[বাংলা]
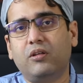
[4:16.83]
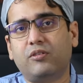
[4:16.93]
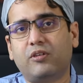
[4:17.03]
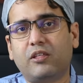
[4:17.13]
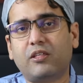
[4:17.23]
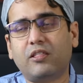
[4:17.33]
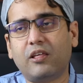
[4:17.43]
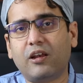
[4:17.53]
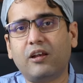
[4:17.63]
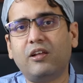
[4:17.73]
স্ট্রিকচার
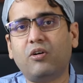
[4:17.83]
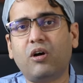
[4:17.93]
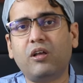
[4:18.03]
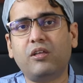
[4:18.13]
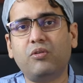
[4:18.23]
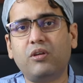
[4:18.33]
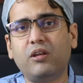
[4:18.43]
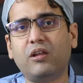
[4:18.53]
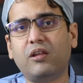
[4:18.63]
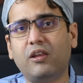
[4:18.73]
জেনারেলি হয়
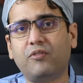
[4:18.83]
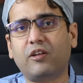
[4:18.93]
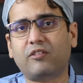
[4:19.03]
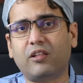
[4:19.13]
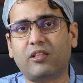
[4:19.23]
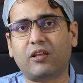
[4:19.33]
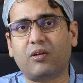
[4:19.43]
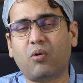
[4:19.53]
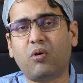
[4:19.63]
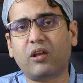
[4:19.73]
ইউরিনে ইনফেকশান থেকে
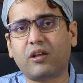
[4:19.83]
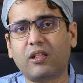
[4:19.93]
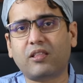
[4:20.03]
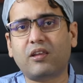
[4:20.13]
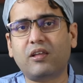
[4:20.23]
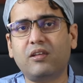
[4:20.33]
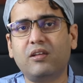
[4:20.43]
অনেক ক্ষেত্রেই